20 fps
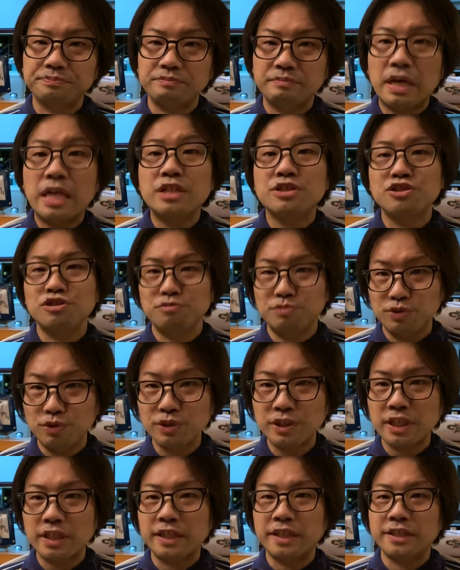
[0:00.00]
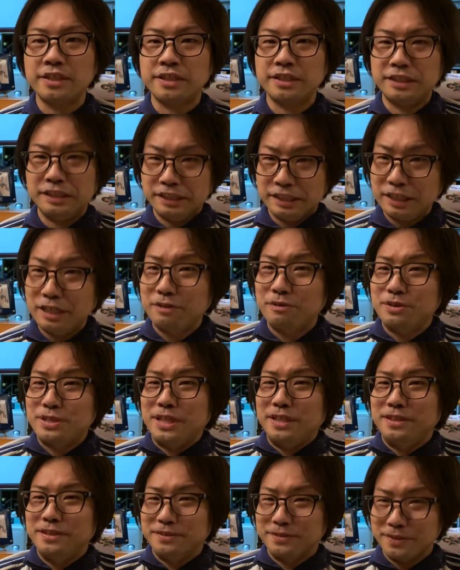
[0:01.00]
アンジュルムの佐々木里香子ちゃ
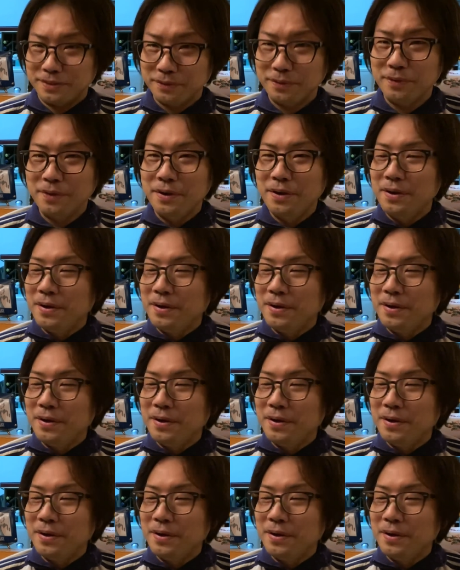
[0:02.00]
んなんですけど、